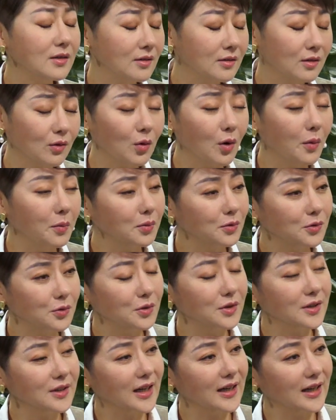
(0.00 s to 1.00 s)
你过不
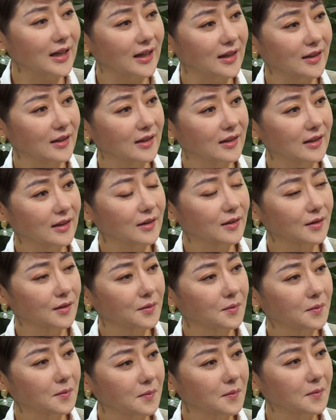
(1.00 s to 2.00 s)
去。因为因为
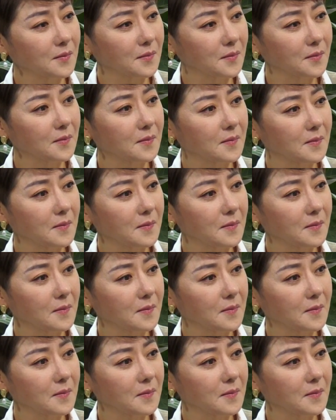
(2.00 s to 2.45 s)
我需要